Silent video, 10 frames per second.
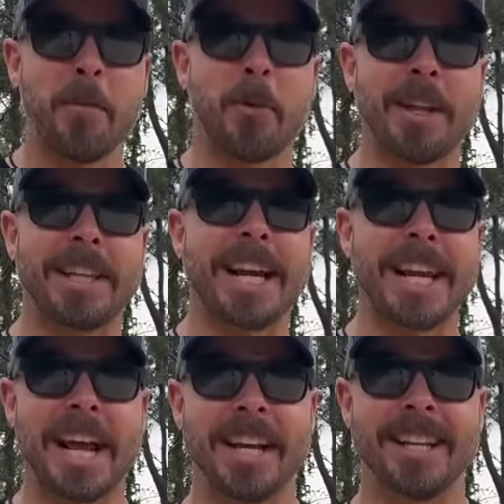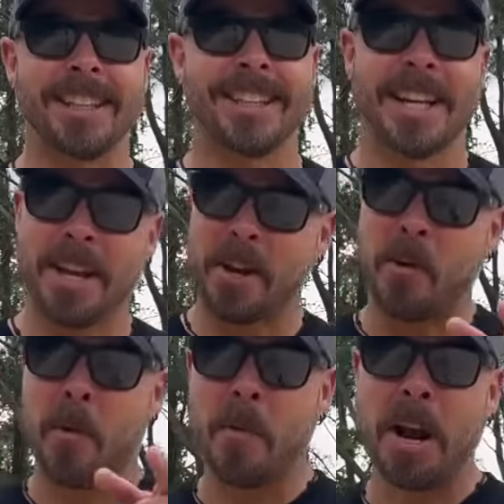por este canal.
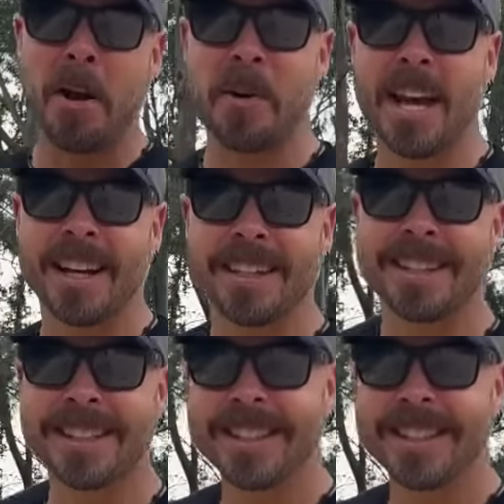Nos vemos en la vía.